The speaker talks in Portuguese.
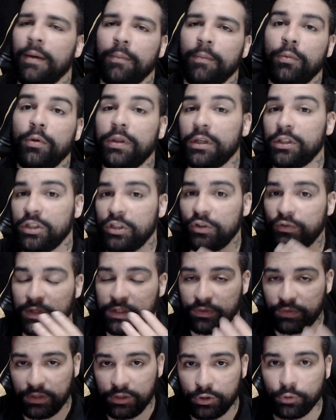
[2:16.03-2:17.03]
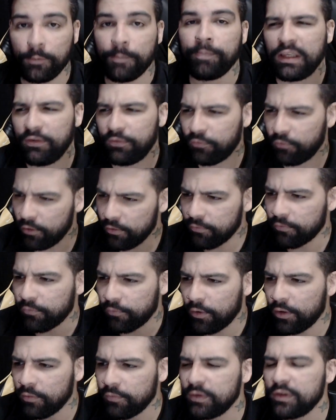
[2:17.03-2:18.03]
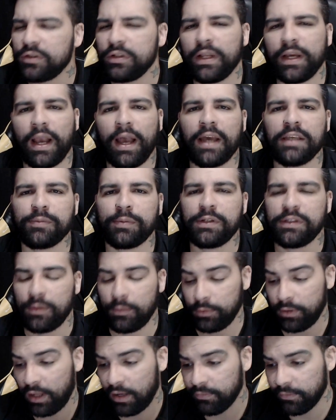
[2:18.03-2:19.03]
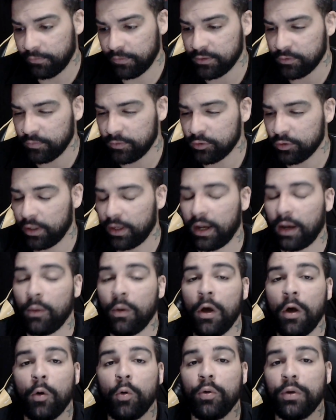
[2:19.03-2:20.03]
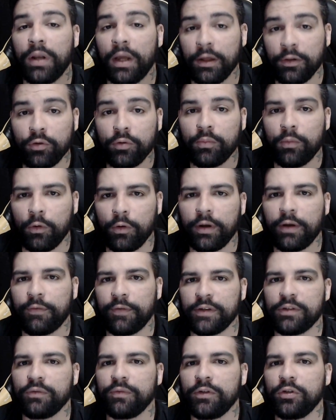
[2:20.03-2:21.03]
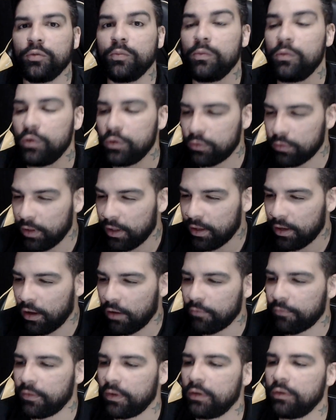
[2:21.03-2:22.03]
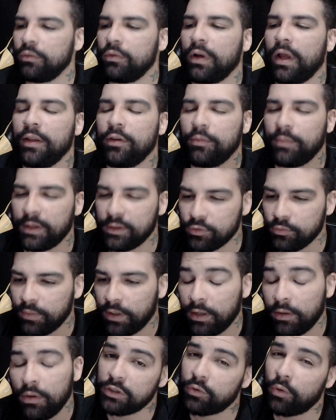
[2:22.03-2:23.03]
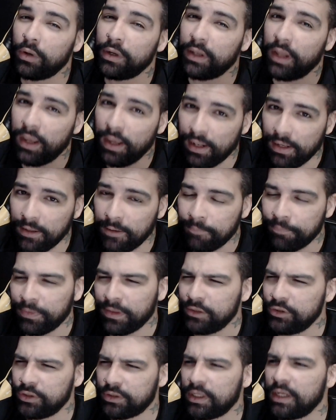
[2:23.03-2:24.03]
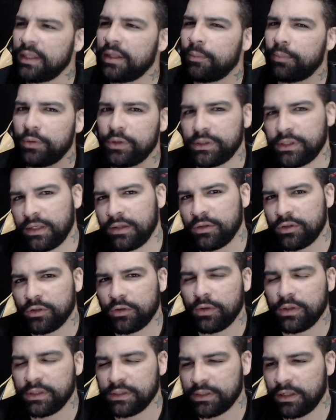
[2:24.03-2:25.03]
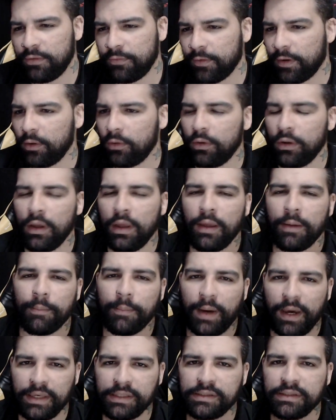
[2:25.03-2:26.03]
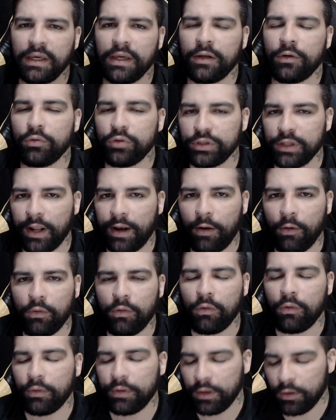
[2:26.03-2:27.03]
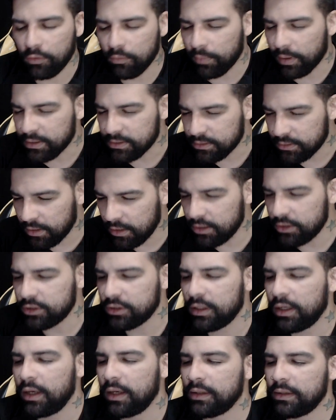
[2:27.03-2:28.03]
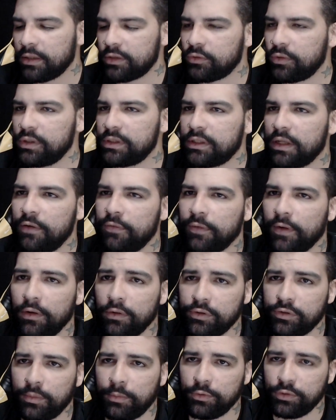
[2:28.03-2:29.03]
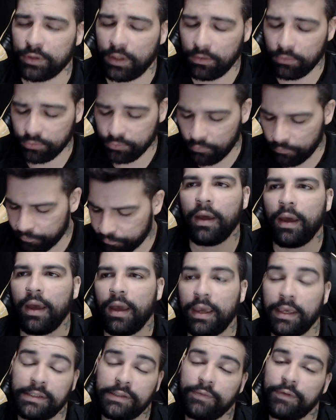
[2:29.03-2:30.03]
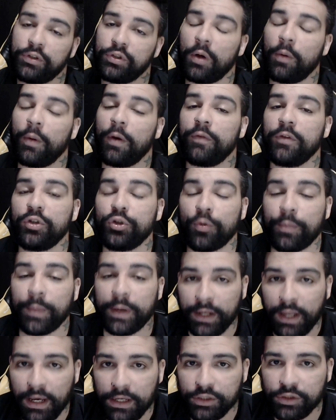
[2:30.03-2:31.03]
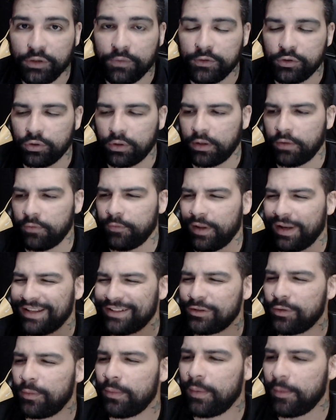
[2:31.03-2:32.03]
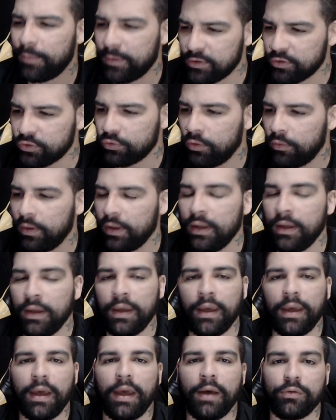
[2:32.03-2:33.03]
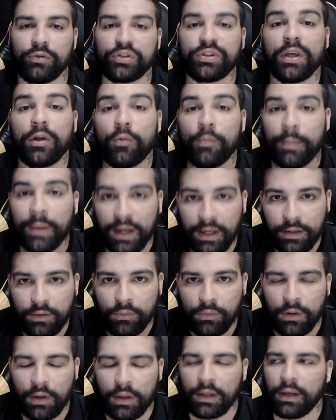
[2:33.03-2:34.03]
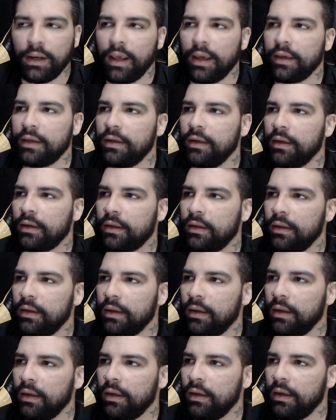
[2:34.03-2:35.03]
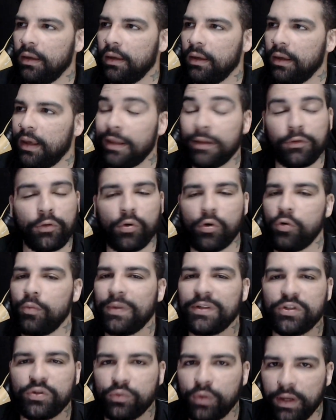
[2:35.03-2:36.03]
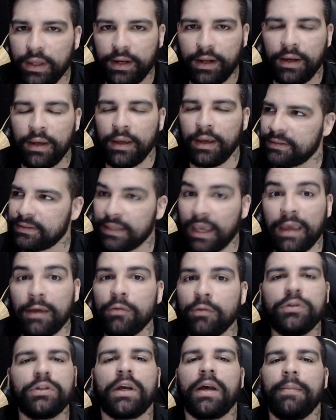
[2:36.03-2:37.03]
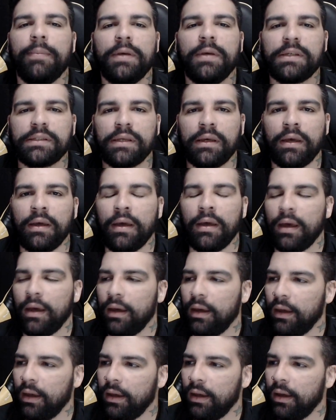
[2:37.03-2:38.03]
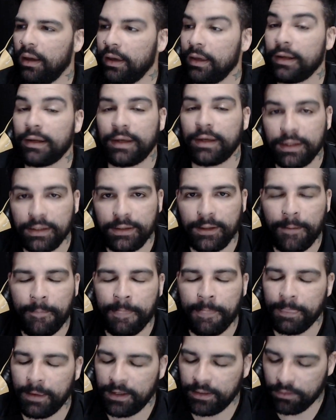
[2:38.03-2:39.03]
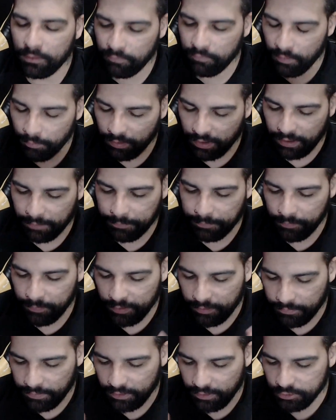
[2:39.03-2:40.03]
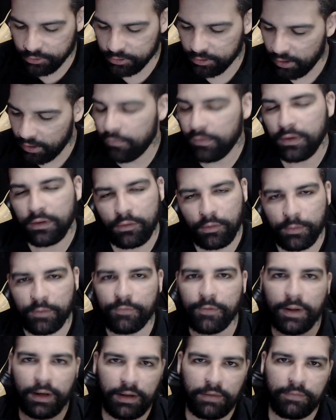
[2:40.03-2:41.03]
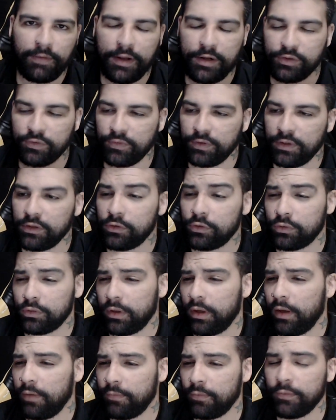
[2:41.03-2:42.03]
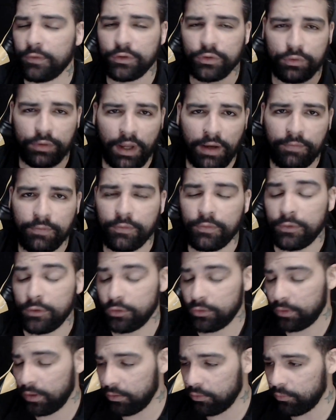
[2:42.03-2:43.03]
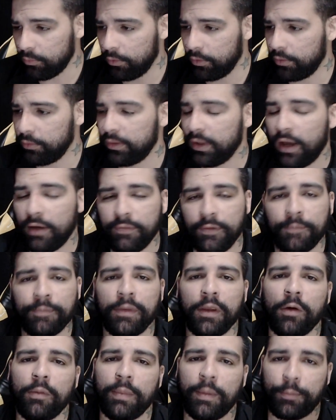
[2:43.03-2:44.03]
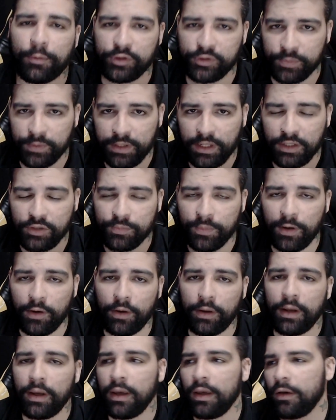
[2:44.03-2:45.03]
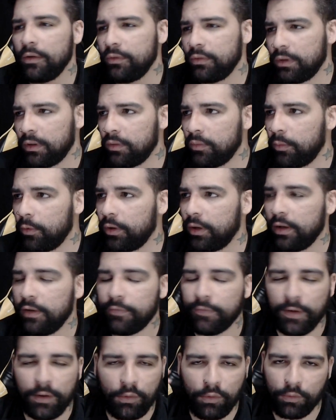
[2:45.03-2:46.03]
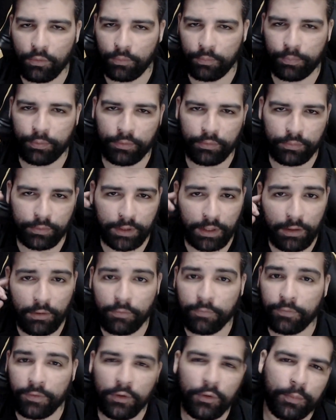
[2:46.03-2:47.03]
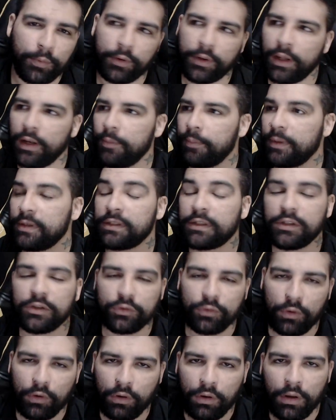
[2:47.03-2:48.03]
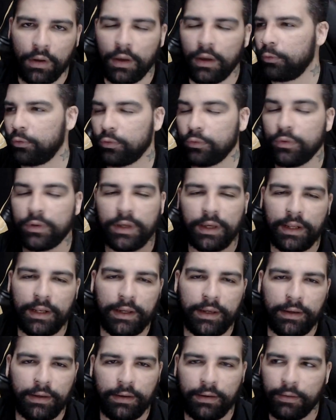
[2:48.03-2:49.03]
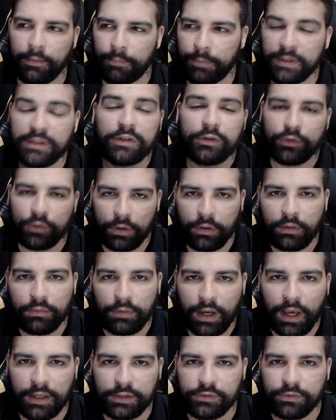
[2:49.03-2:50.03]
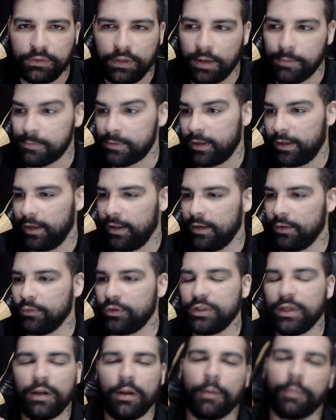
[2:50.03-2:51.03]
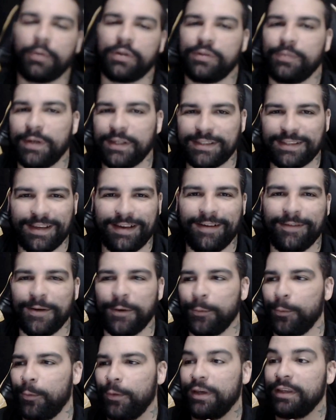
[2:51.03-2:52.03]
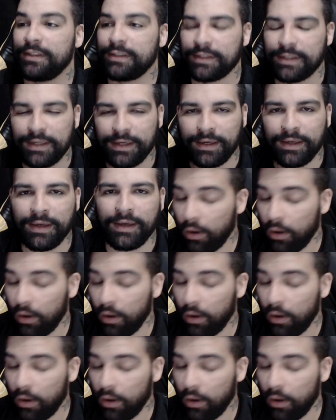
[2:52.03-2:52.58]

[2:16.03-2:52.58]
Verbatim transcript: Muita gente fez vídeo que foi, foi foram vídeos legais, por exemplo, o Dava fez um vídeo legal, o Nando Moura fez um vídeo muito legal falando do lado mais humano. Discordei ali de 30% de coisas que ele falou, mas no geral concordei com bastante das coisas que ele falou sobre o Jailson. É, esse vídeo não é um vídeo de homenagem, é um vídeo que eu quero falar sobre uma pessoa, é um ser humano, né, que, que entrou numa zoeira e saiu de cabeça uh, erguida. Então vamos lá, primeiramente. Eu vi, como eu falei, vários vídeos, é, vi o vídeo do Dava e o vídeo do Nano Moro. O Dava, uma proximidade maior, e o do Nano Moro ele falou por o que ele ouviu, porque ele pesquisou, por tudo que ele pesquisou, no caso, né? Porque ele não tinha nenhuma aproximação, ele não conhecia.